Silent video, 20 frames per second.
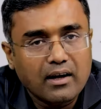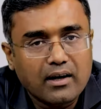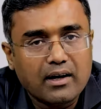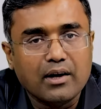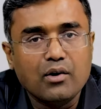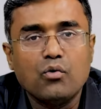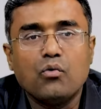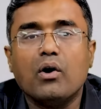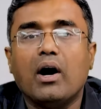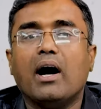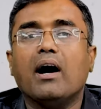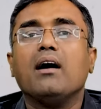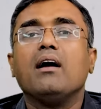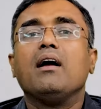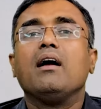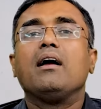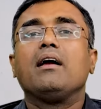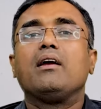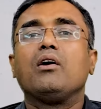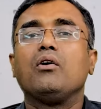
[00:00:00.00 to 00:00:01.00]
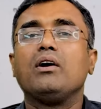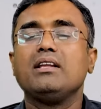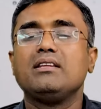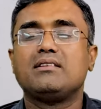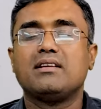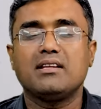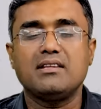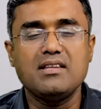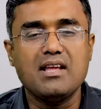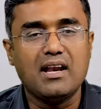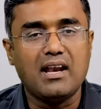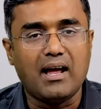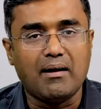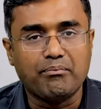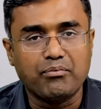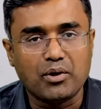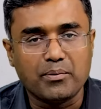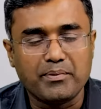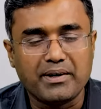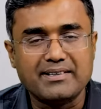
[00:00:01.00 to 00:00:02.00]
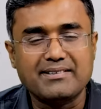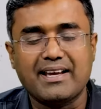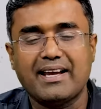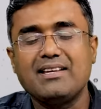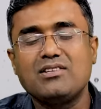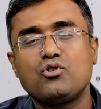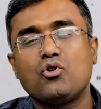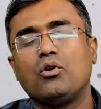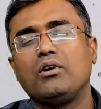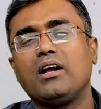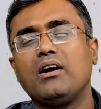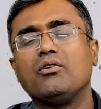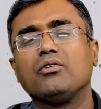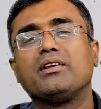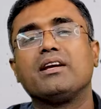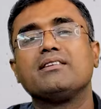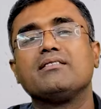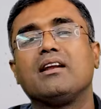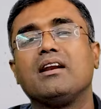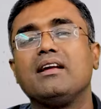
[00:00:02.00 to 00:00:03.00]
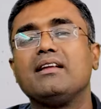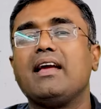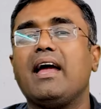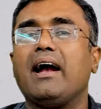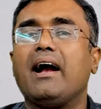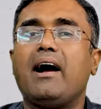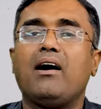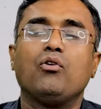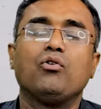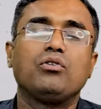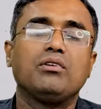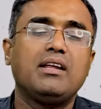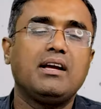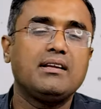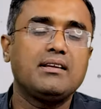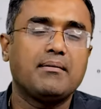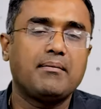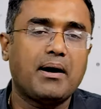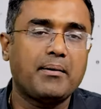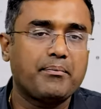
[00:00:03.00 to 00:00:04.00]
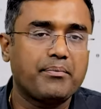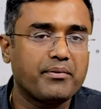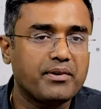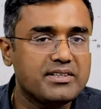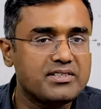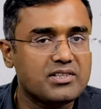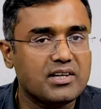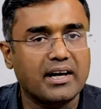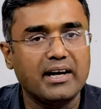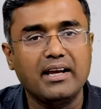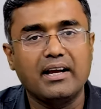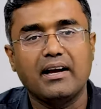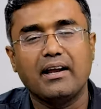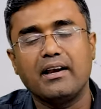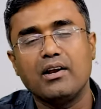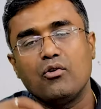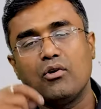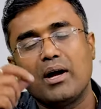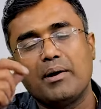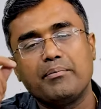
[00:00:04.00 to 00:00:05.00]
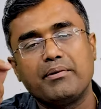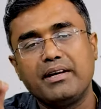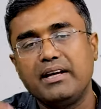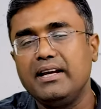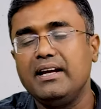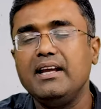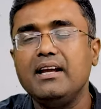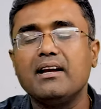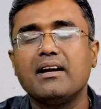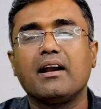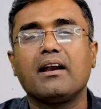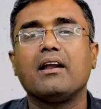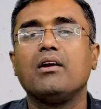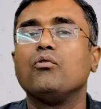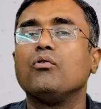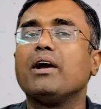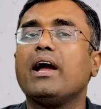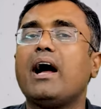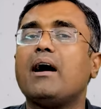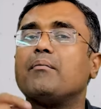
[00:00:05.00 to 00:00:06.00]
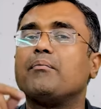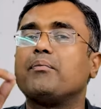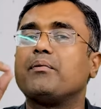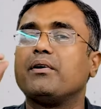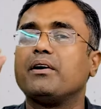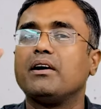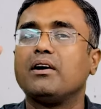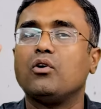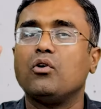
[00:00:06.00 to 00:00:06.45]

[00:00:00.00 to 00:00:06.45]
करूंगा क्योंकि जितना लैपटॉप का साइज छोटा होता चला जाएगा उतना जब आप स्टडी कर रहे होंगे आप रीडिंग कर रहे होंगे आप